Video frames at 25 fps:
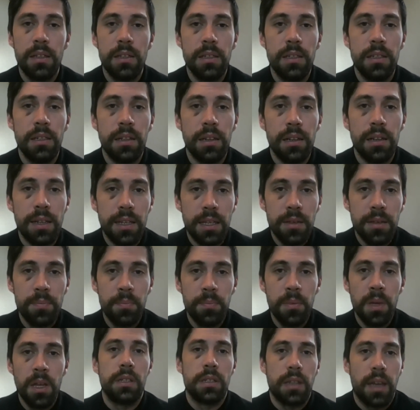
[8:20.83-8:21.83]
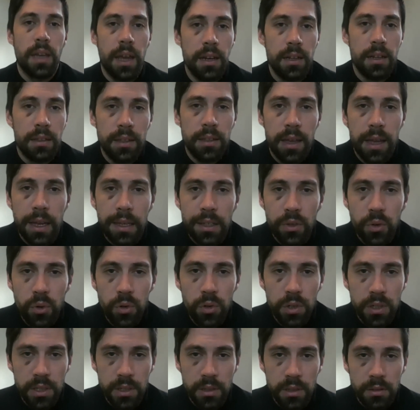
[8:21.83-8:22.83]
Ihr Leben ist eine
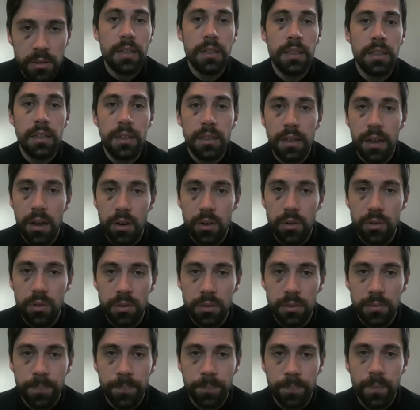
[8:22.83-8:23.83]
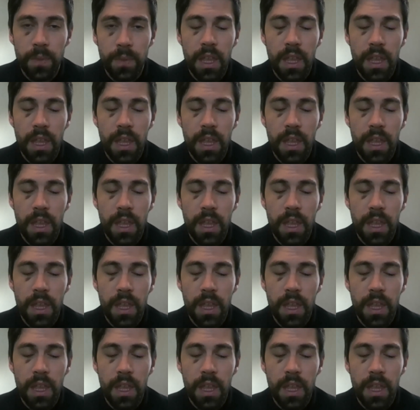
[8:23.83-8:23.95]
Tragödie in ihren Augen.